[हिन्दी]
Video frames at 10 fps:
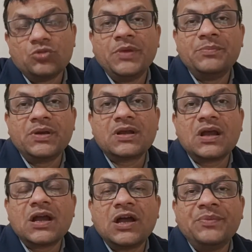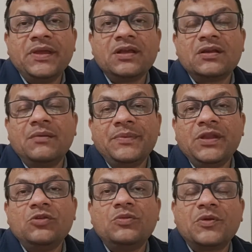तो मेंबर का काम है
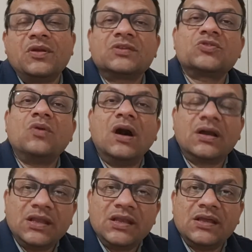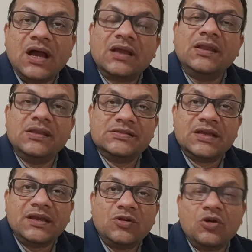कंपनी को प्रोडक्ट्स को आके ले आगे ले
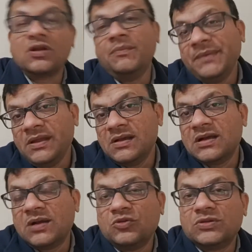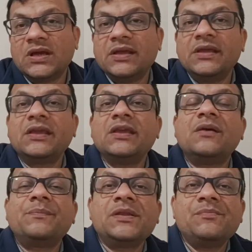जाए और कंपनी का काम होता है कि
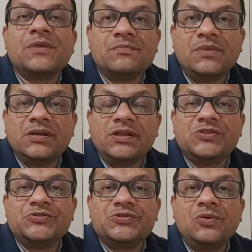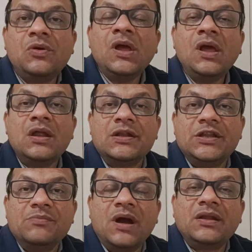अपने मेंबर की जो
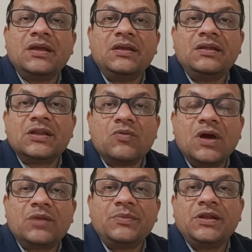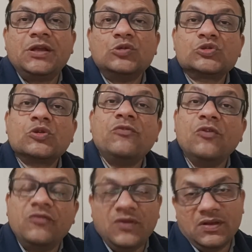डिमांड है रिक्वायरमेंट है उसको
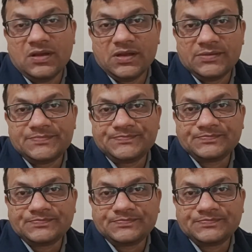फुलफिल करे